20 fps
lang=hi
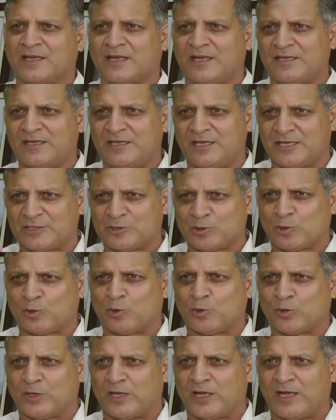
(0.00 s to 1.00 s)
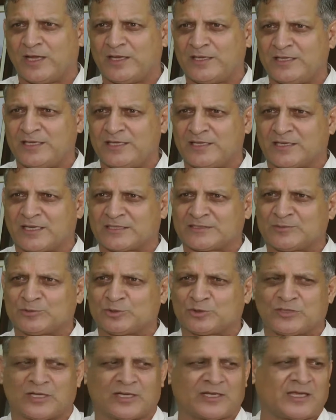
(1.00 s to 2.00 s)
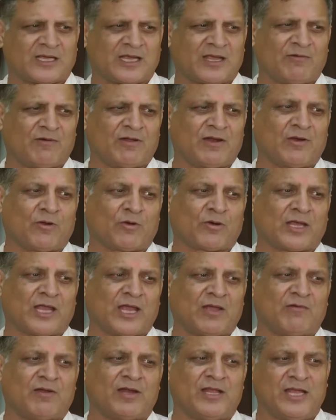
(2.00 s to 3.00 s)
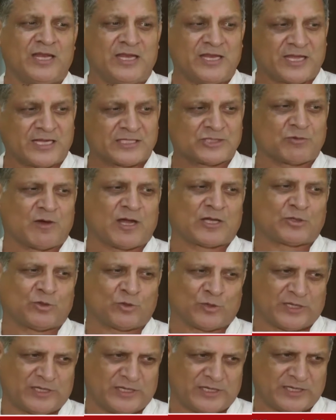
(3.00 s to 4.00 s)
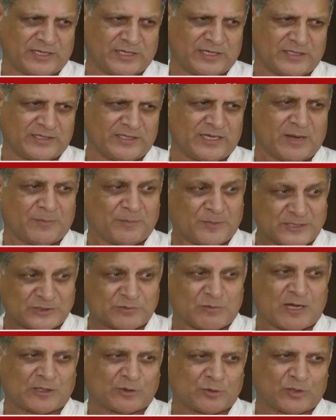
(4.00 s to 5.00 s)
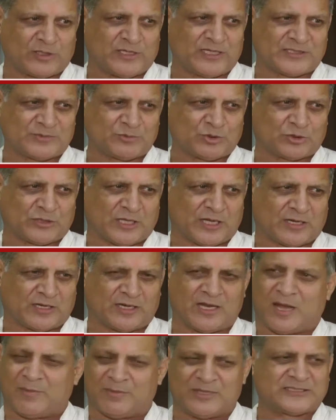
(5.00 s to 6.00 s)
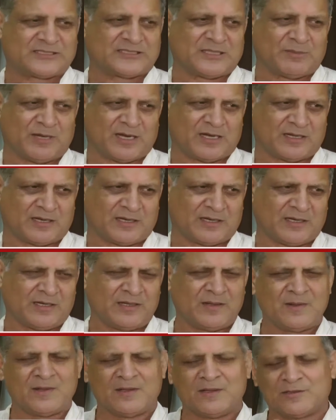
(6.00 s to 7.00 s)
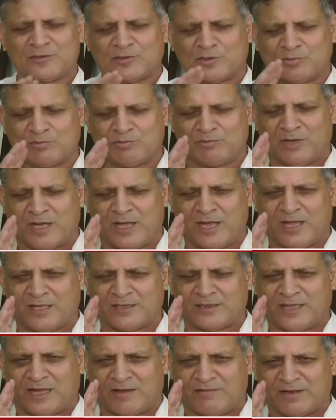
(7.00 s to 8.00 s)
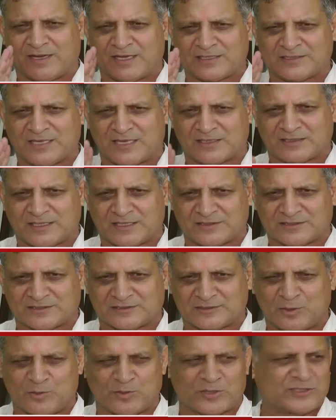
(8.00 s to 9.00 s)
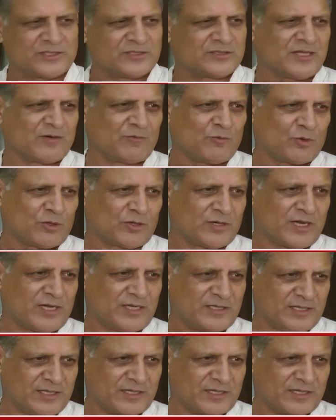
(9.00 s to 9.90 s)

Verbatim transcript: कि ये जो लोग हैं इनका समझौता केवल और केवल इन्हीं के स्वार्थों के लिए है ये अपने स्वार्थों के लिए समझौता कर रहे हमें इस्तेमाल कर रहे तो मैं दावे के साथ कह सकता हूँ कि जनता वोट नहीं